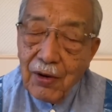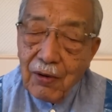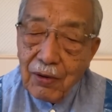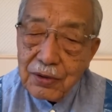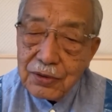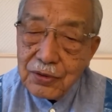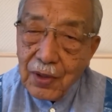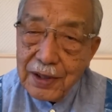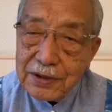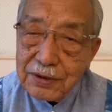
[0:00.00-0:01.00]
というの
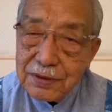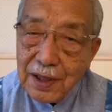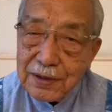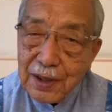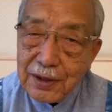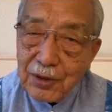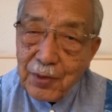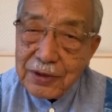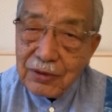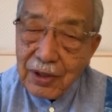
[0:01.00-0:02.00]
がいつになったら止
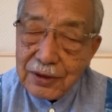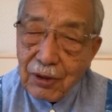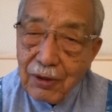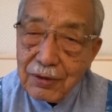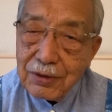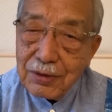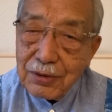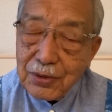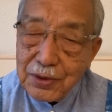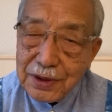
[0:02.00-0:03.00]
まるのかという
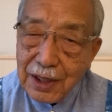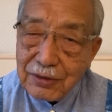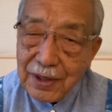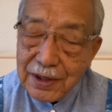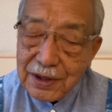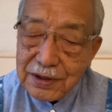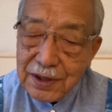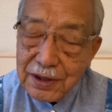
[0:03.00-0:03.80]
ことになるわけですね。